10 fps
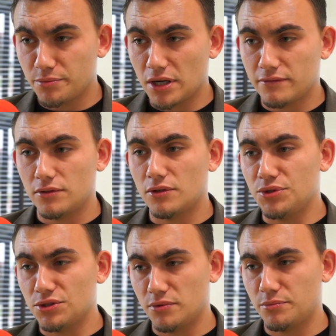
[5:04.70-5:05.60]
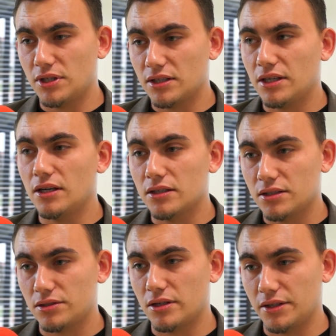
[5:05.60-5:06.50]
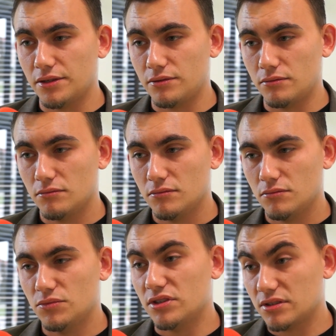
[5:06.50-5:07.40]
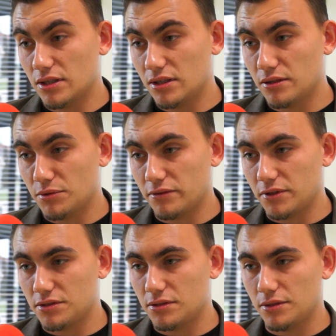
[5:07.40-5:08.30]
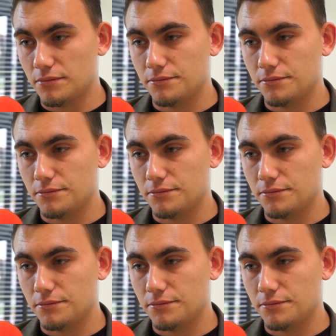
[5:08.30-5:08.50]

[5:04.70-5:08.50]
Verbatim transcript: prawo, obniżmy podatki, a nasz region zyska na tym najwięcej.